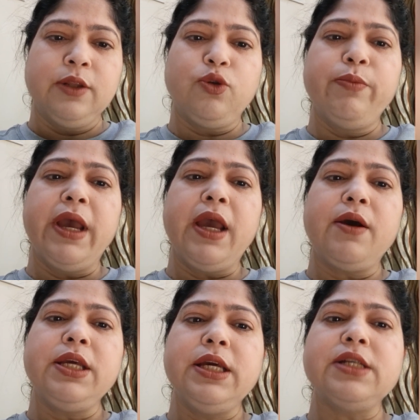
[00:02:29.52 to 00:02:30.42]
तो
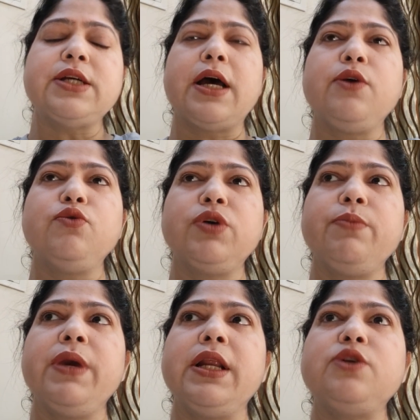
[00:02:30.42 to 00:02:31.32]
मैं ये चाह रही हूँ कि
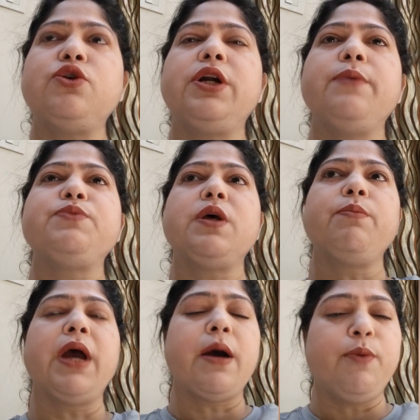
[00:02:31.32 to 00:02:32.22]
मेरे जो टिप्स है
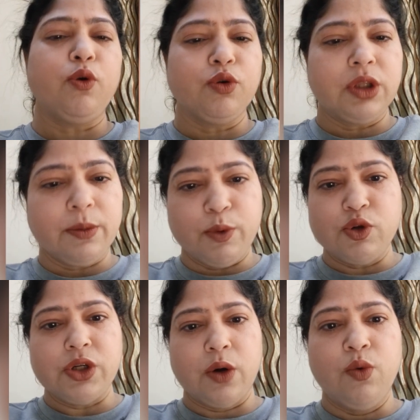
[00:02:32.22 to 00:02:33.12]
मैं आप लोगों तक
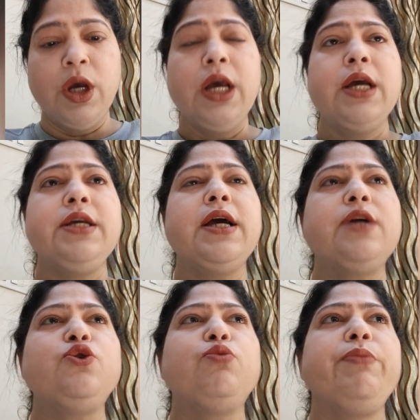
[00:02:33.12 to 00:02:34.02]
पहुंचाऊ या
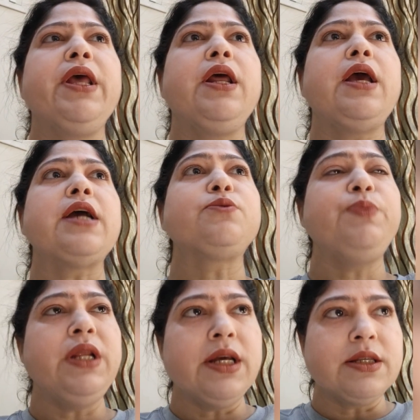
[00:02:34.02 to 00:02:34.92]
जो मेरे
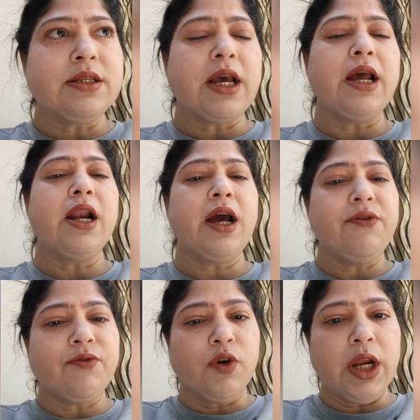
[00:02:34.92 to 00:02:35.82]
एक्सपीरियंस है
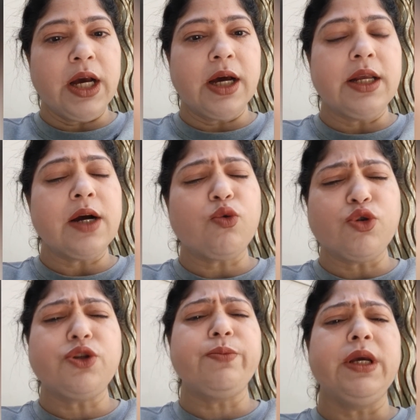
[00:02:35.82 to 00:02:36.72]
लाइफ को लेकर या
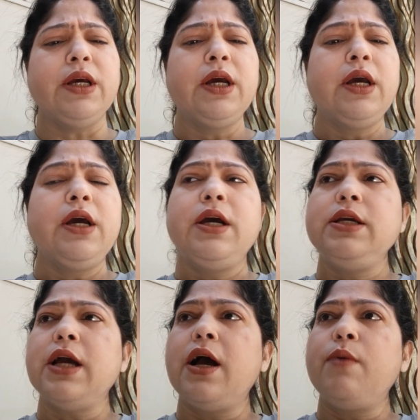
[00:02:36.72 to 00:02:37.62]
कुछ भी
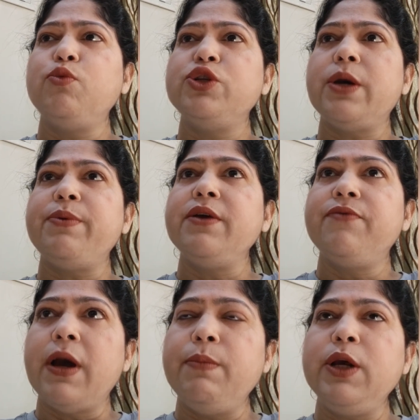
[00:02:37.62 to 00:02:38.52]
या मुझे अपनी
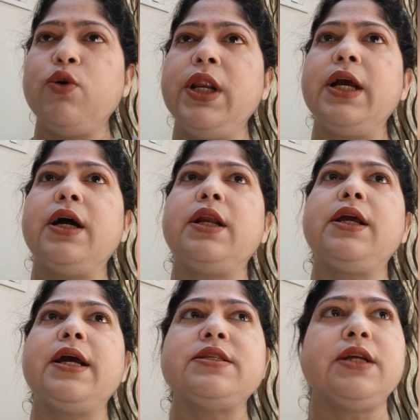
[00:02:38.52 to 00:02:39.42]
फैमिली को लेकर
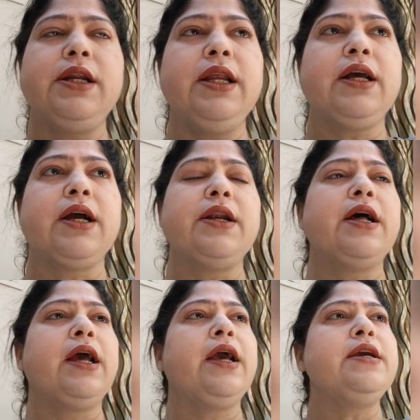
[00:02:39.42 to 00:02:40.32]
कैसे डील करना
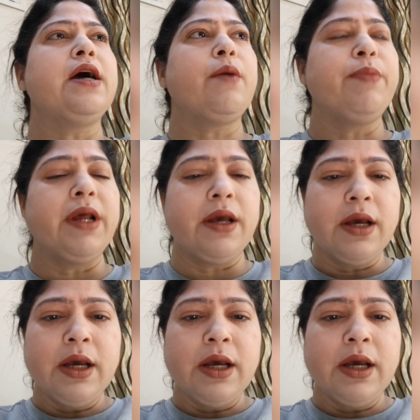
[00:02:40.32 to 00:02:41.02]
है या अपने